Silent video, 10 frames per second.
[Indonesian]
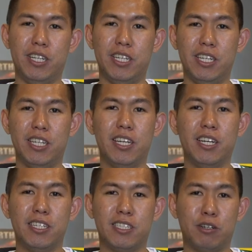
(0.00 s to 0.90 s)
jadi
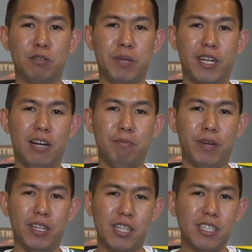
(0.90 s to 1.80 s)
is a good
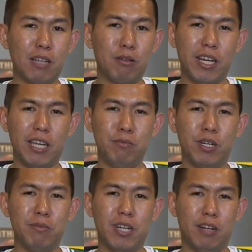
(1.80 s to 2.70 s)
pickup. Dan satu lagi yang
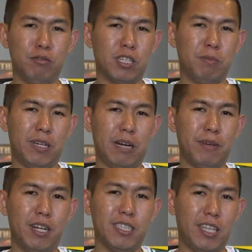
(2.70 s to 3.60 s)
mungkin menarik untuk di pickup
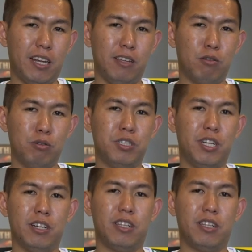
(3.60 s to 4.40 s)
adalah Terry Rozier.